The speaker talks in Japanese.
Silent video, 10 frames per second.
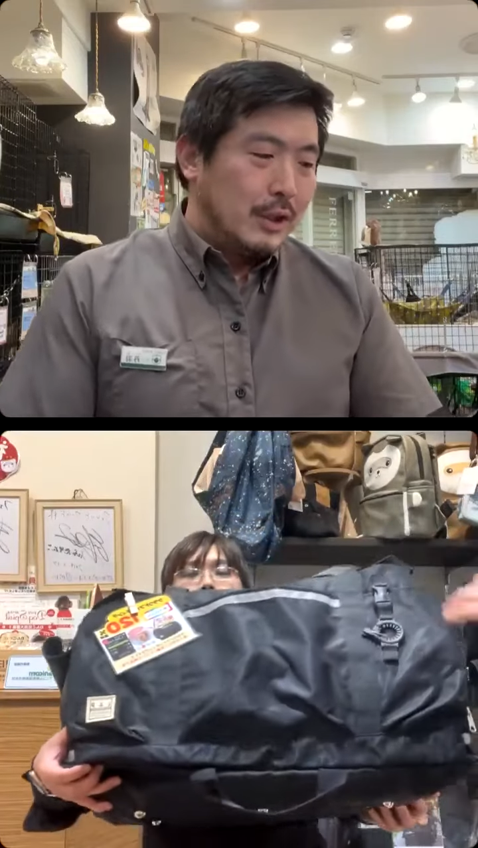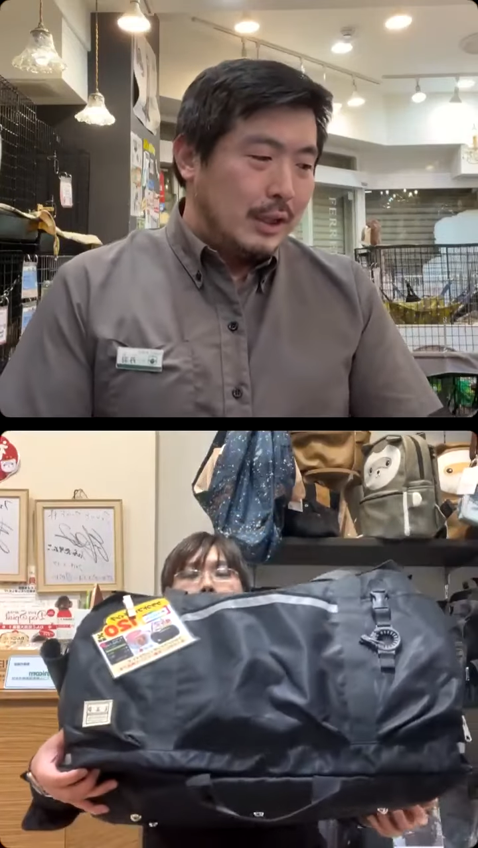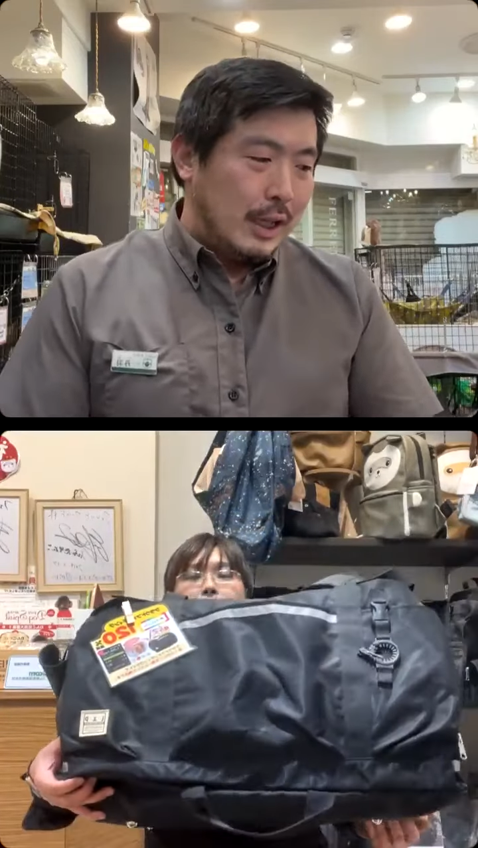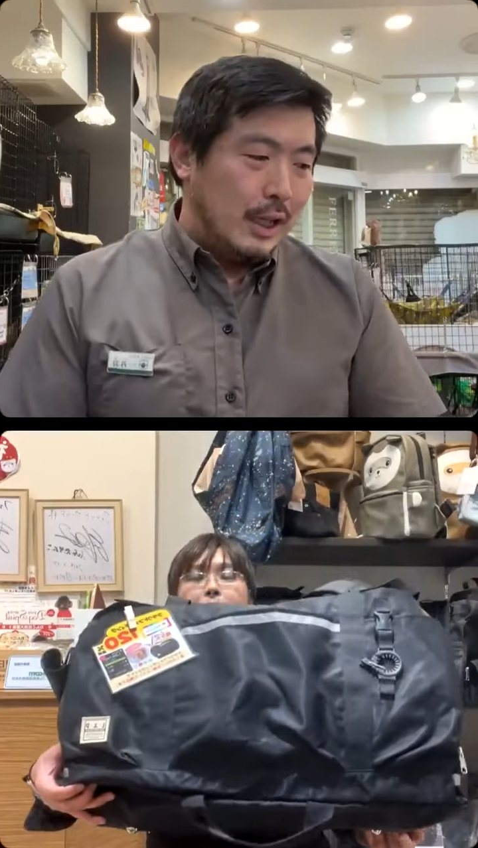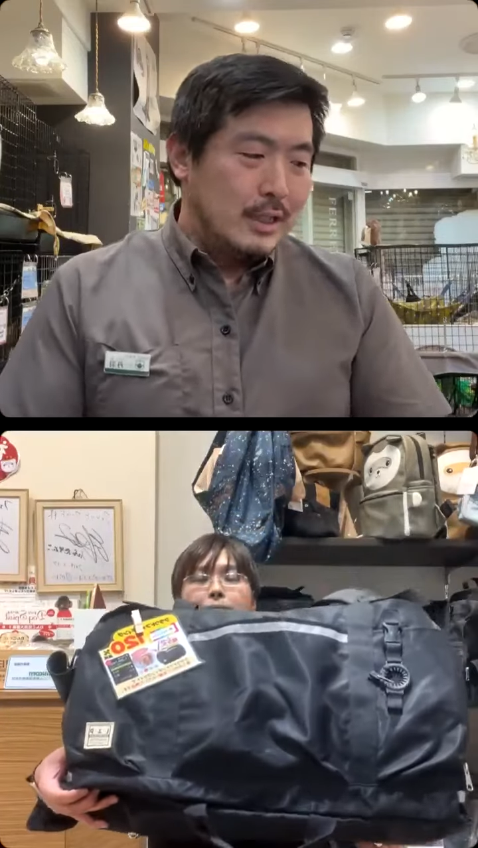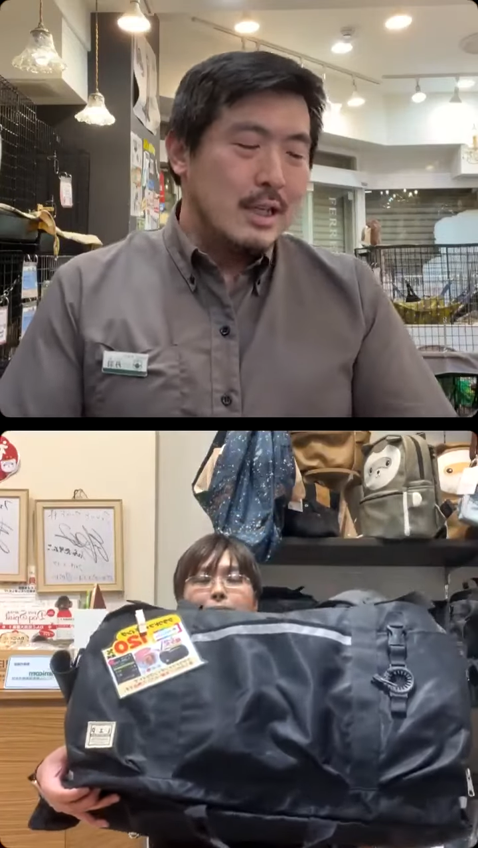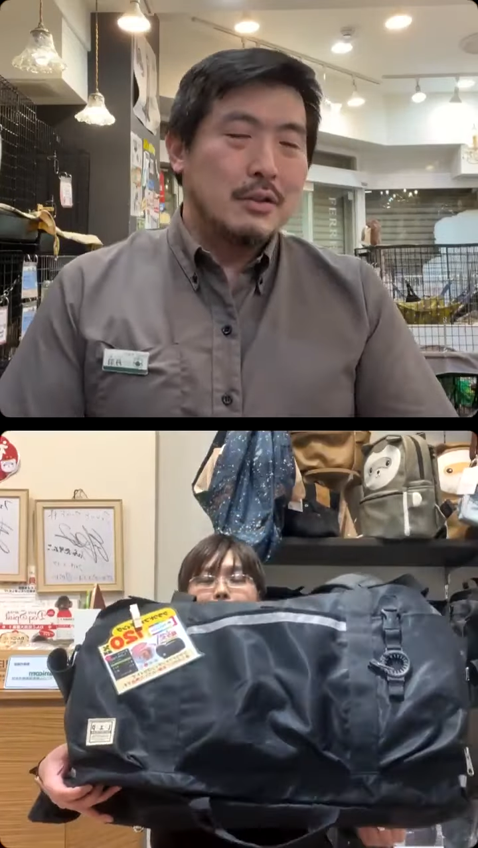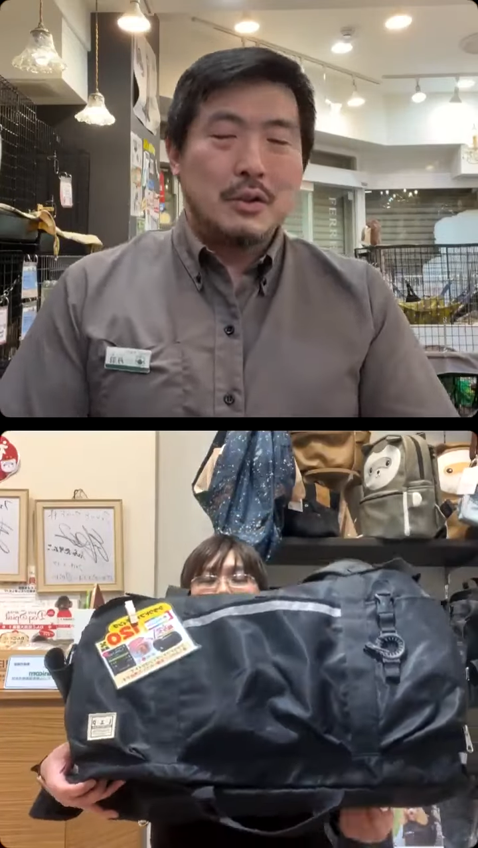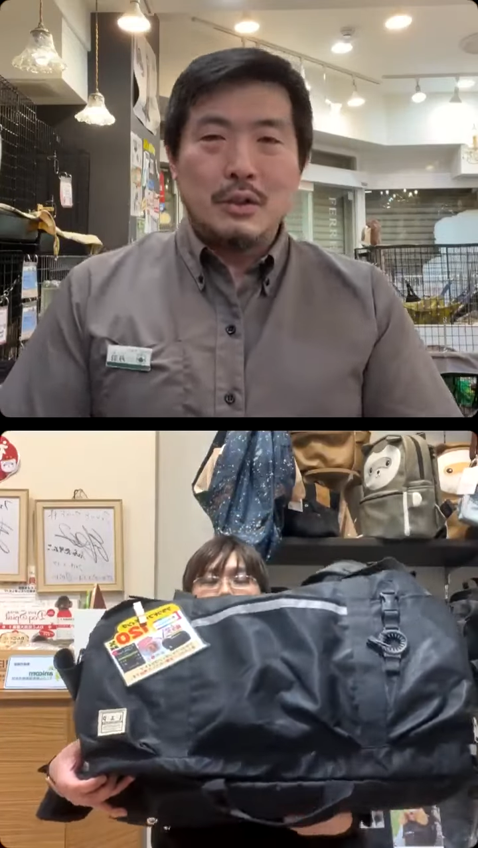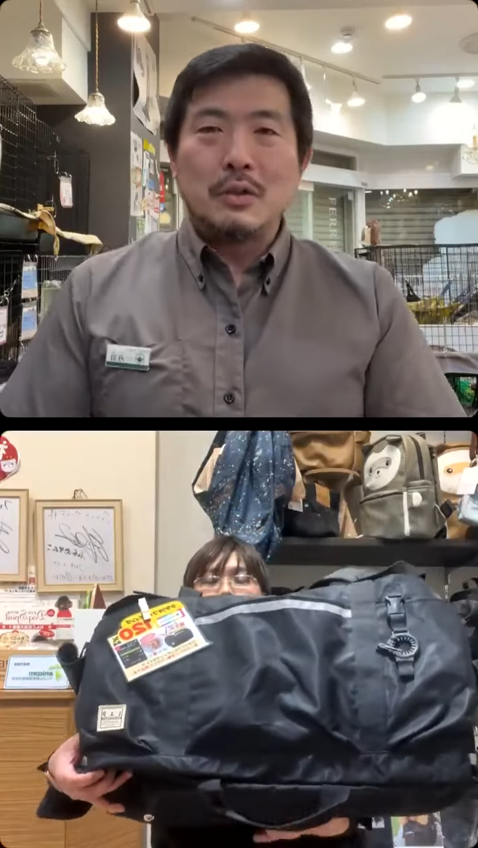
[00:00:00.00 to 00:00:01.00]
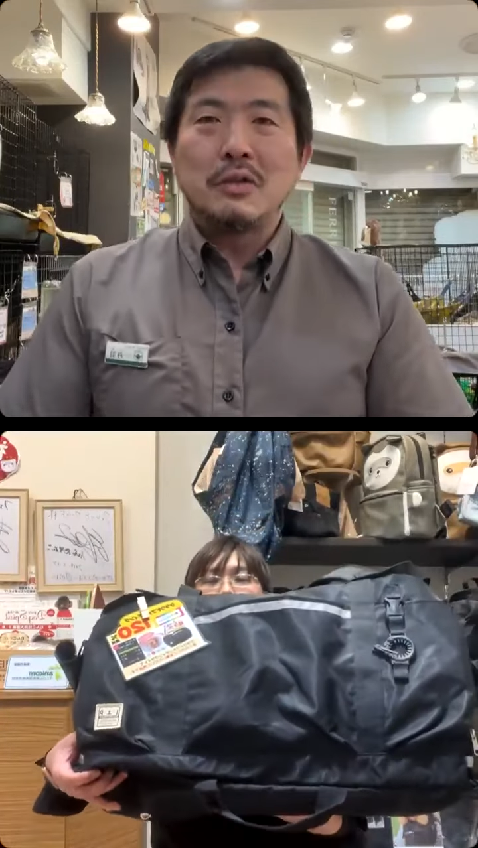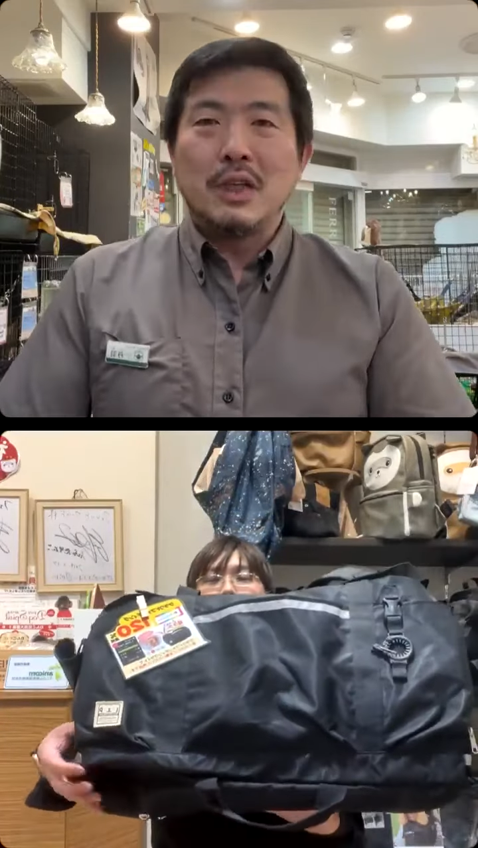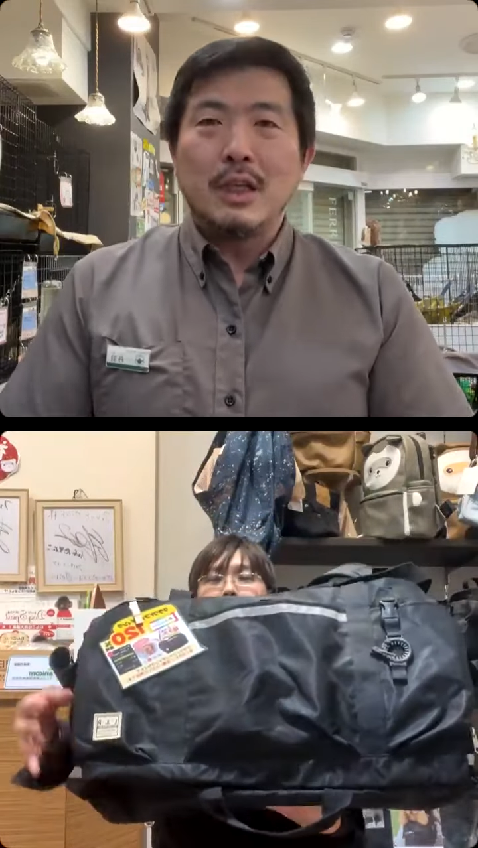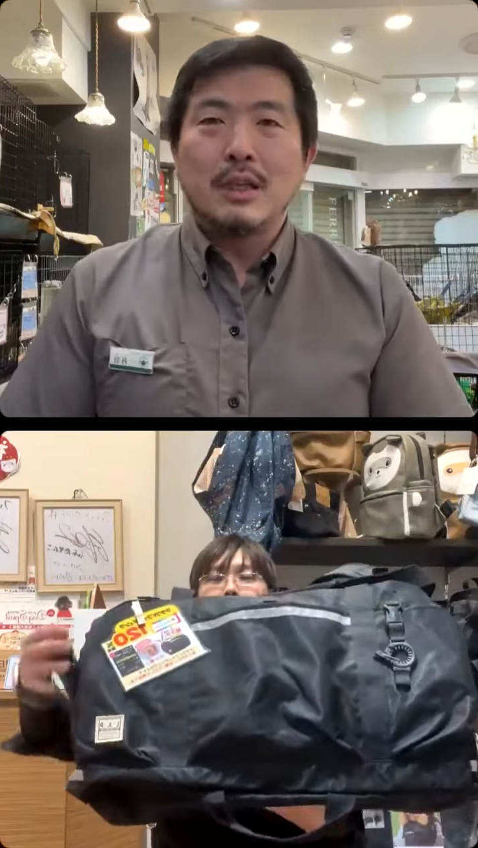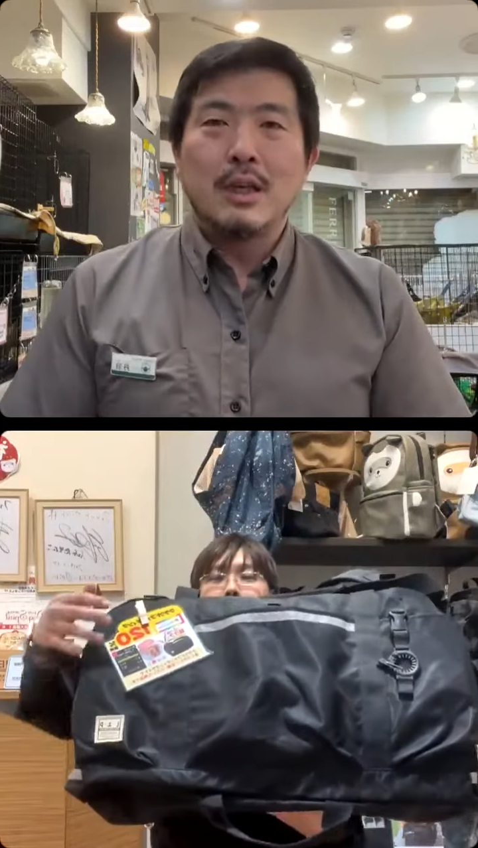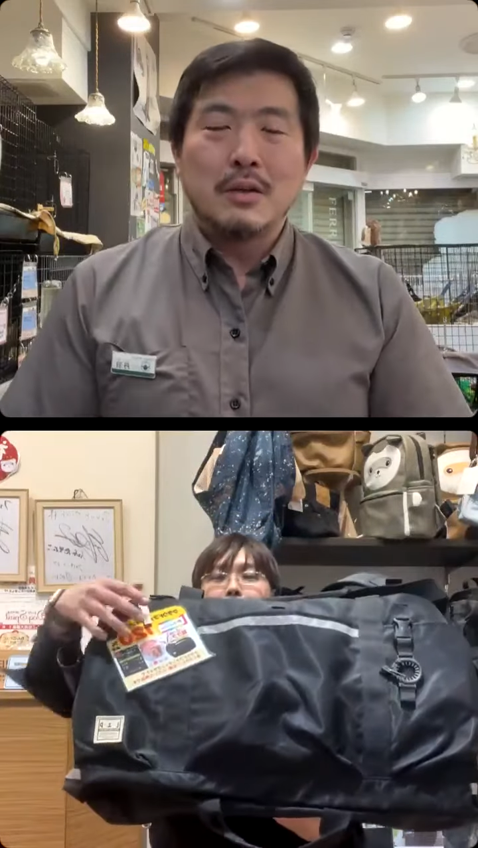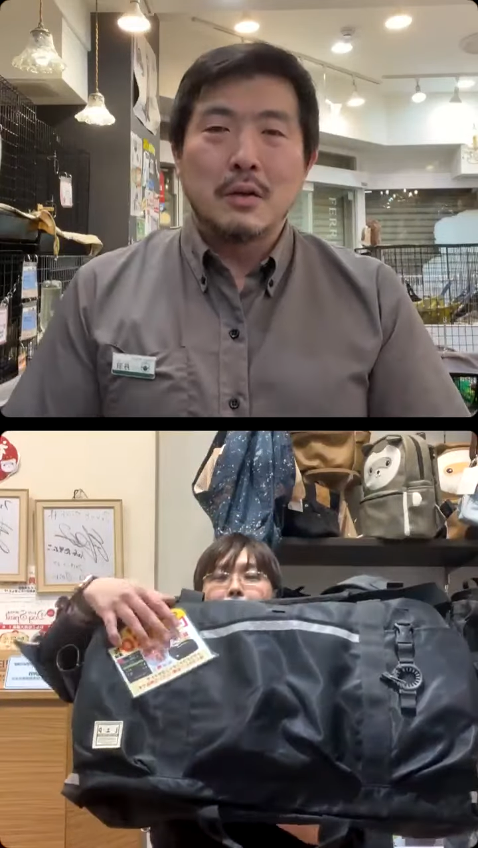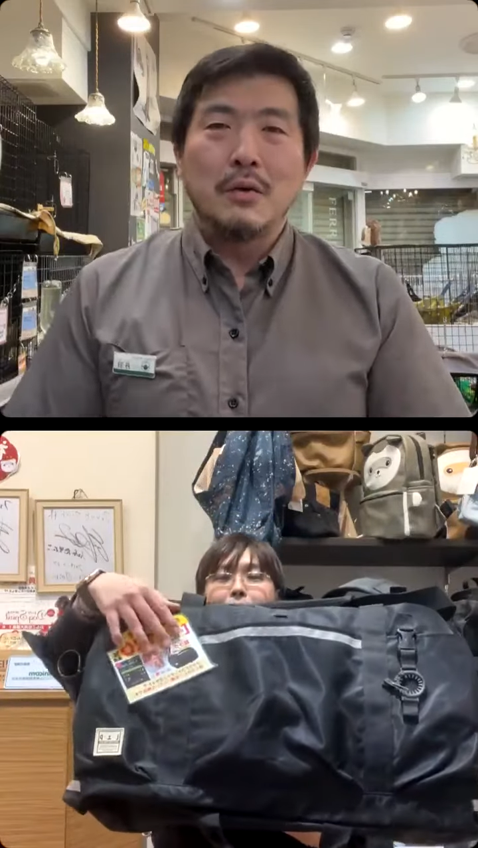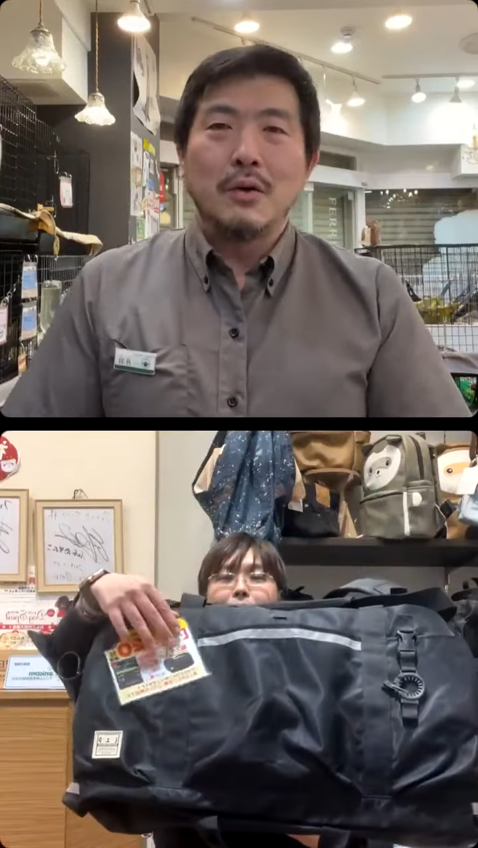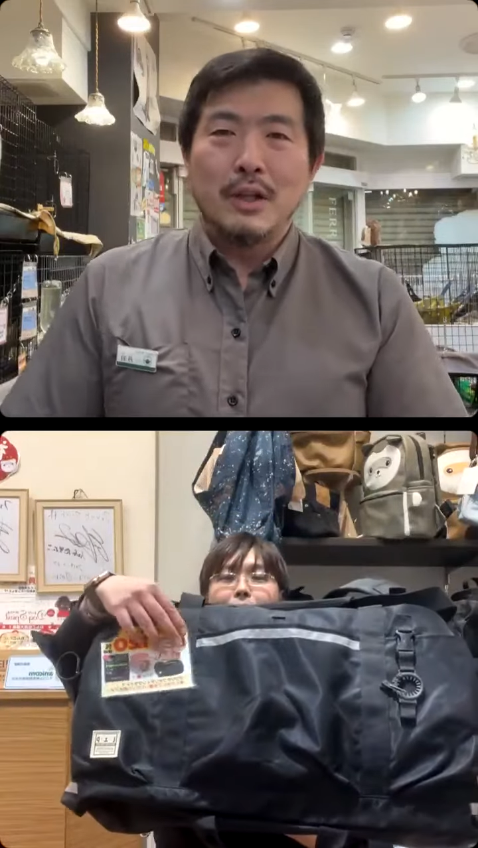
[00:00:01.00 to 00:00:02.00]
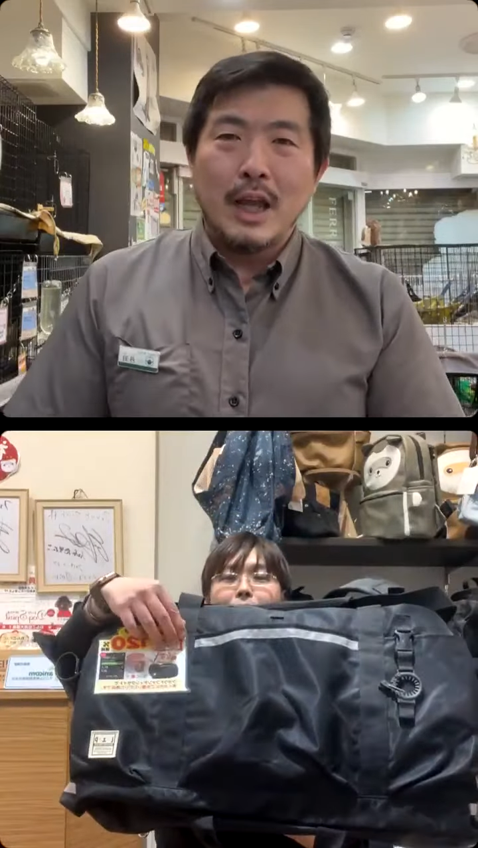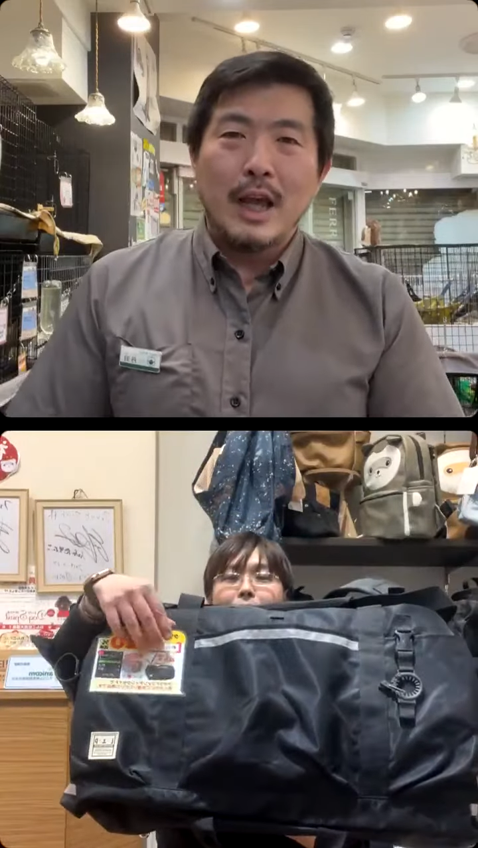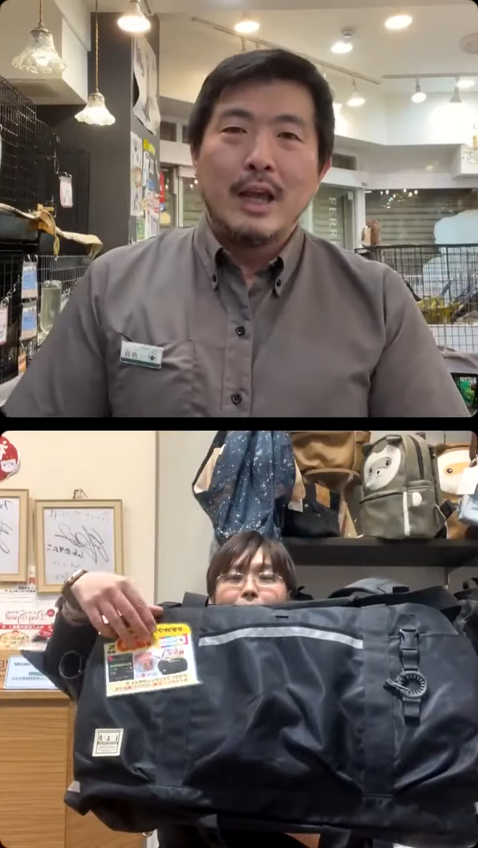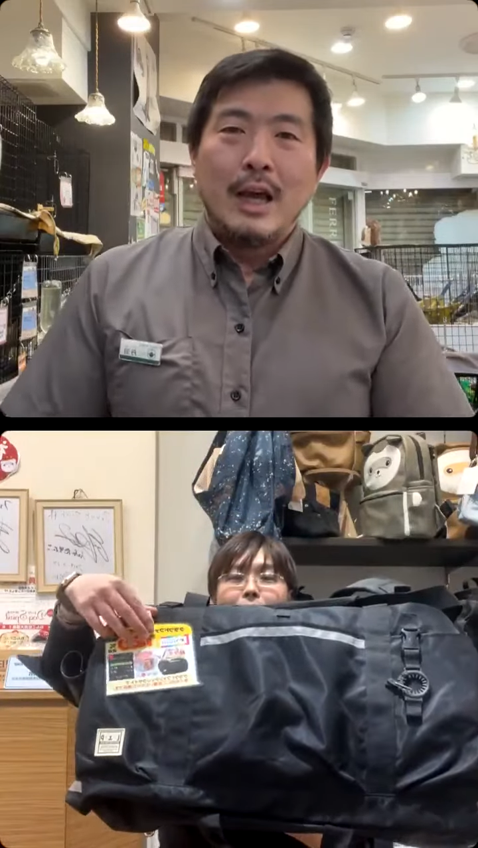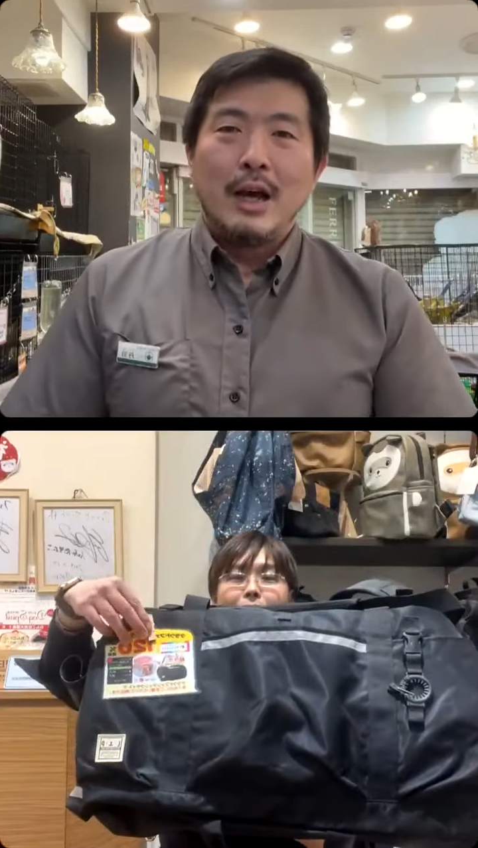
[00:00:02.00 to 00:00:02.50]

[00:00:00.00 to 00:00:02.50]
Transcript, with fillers: いざという時っていうところで、